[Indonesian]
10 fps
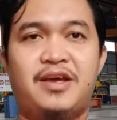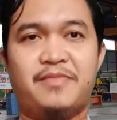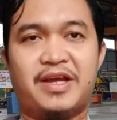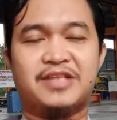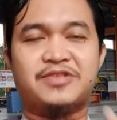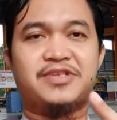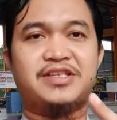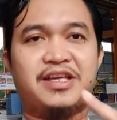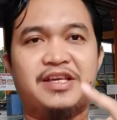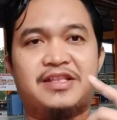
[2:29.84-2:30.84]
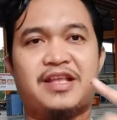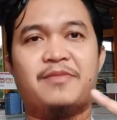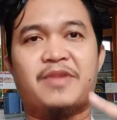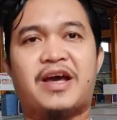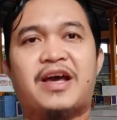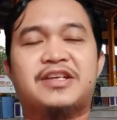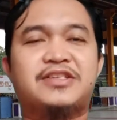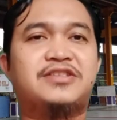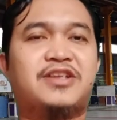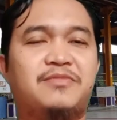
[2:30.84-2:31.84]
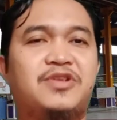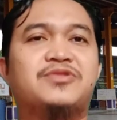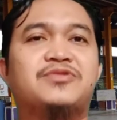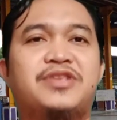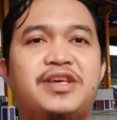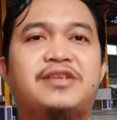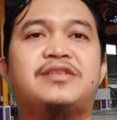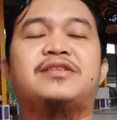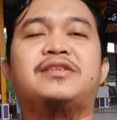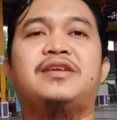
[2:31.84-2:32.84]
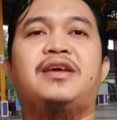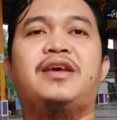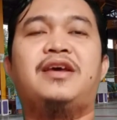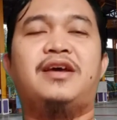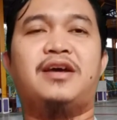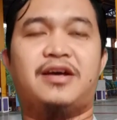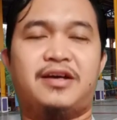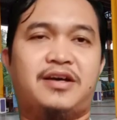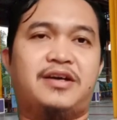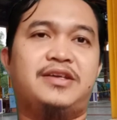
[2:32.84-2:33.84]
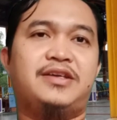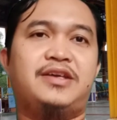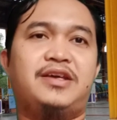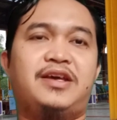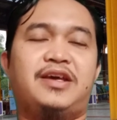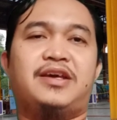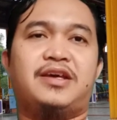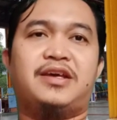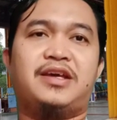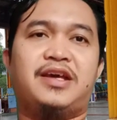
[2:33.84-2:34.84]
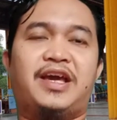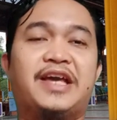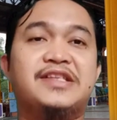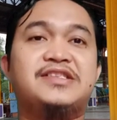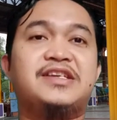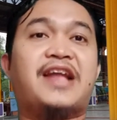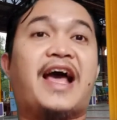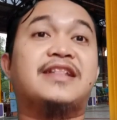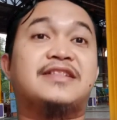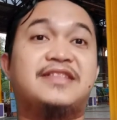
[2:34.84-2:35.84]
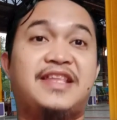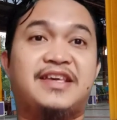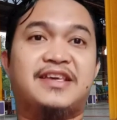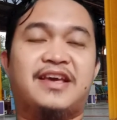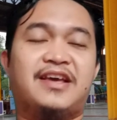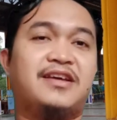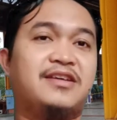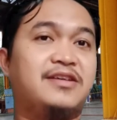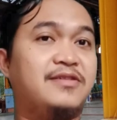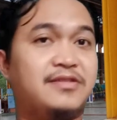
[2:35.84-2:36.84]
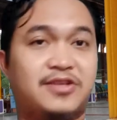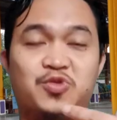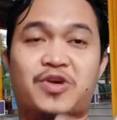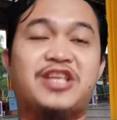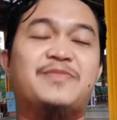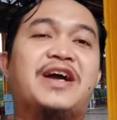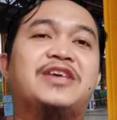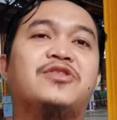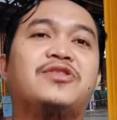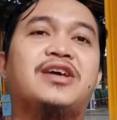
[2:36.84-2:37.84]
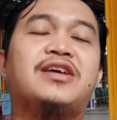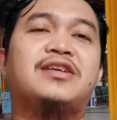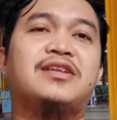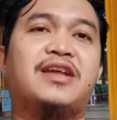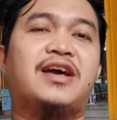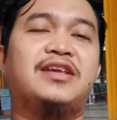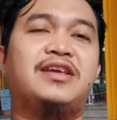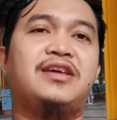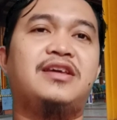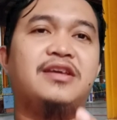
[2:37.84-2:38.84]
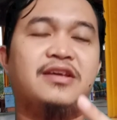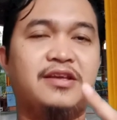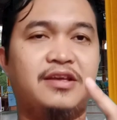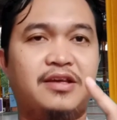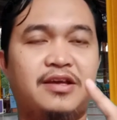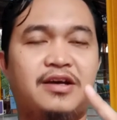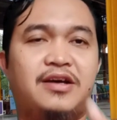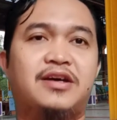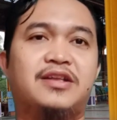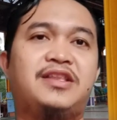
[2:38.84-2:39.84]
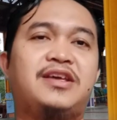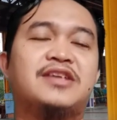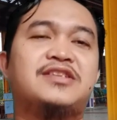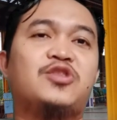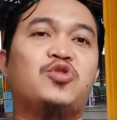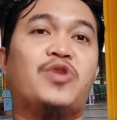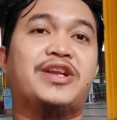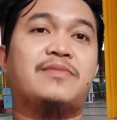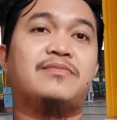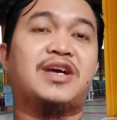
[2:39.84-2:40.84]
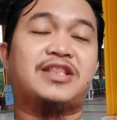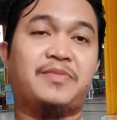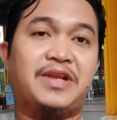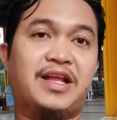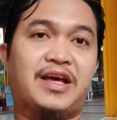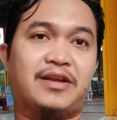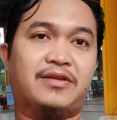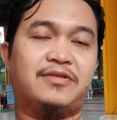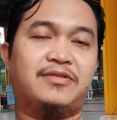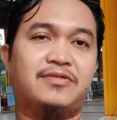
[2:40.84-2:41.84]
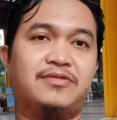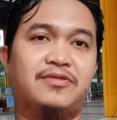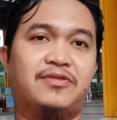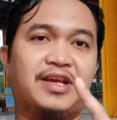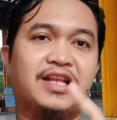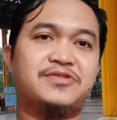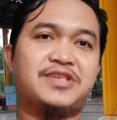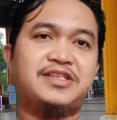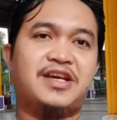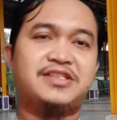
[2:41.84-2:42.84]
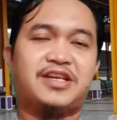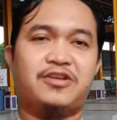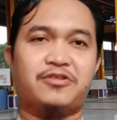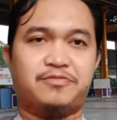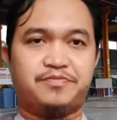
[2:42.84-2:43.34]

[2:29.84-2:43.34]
baik langsung saja kita bahas troubleshooting uh, engine hunting ya suaranya mengayun ya dari uh, 3126 Caterpillar oke langsung saja cekidot.